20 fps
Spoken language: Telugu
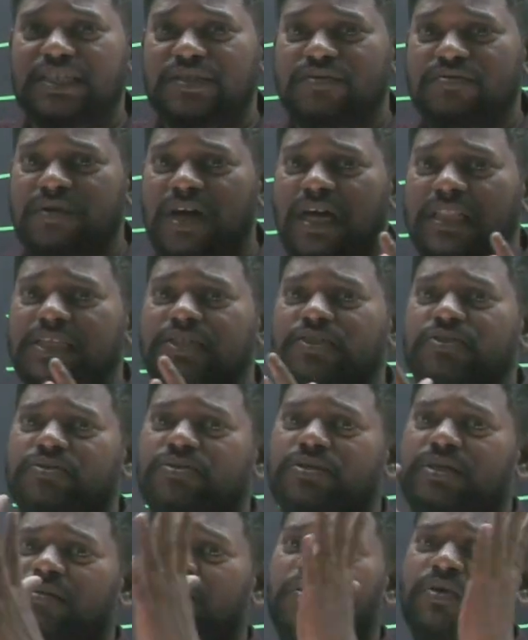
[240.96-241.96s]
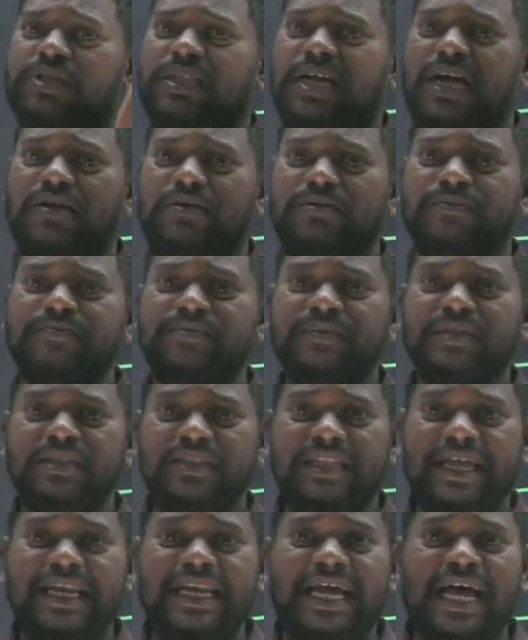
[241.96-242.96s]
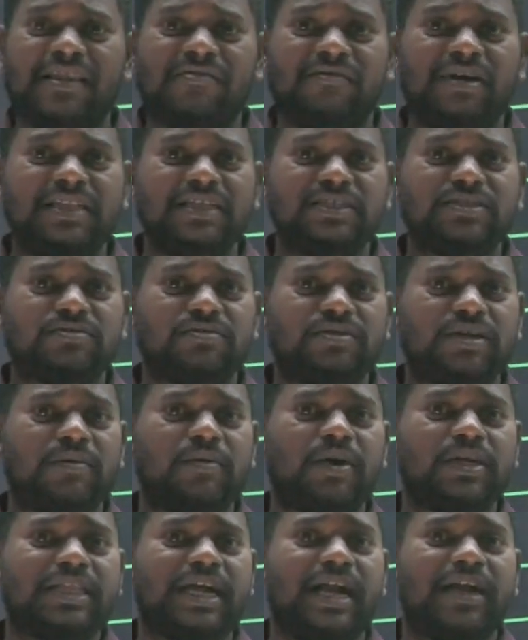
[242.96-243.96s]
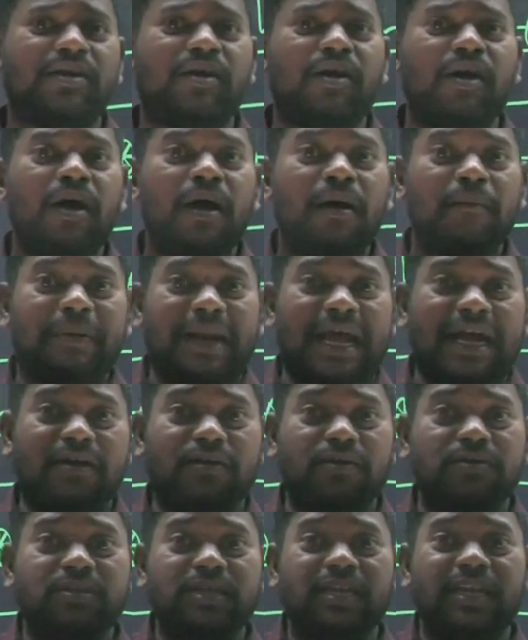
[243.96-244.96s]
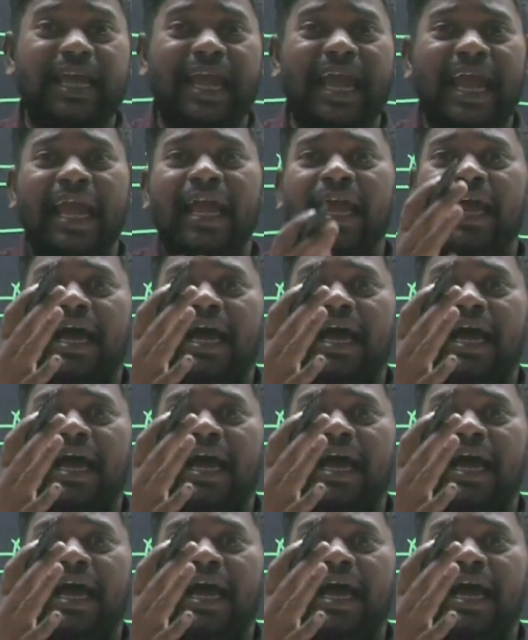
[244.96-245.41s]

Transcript: ఆస్వాదించుకుంటూ పోతాడు దేన్ని ఆస్వాదించుకుంటూ పోతాడు ప్రకృతిని